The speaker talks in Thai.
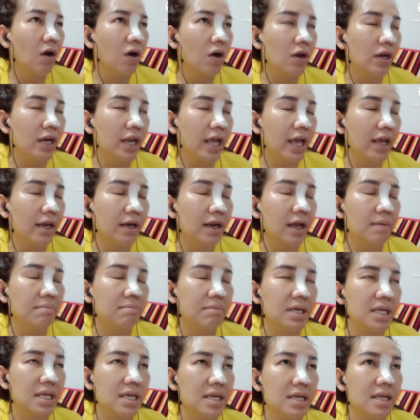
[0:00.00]
แนะนำ
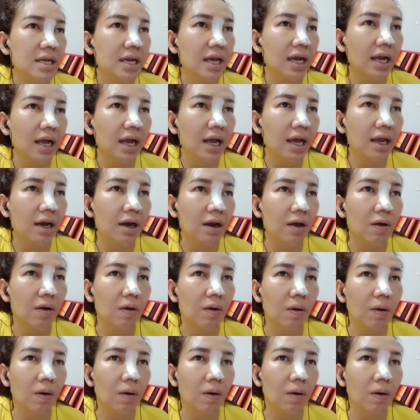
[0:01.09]
ดีนะคะ แล้วก็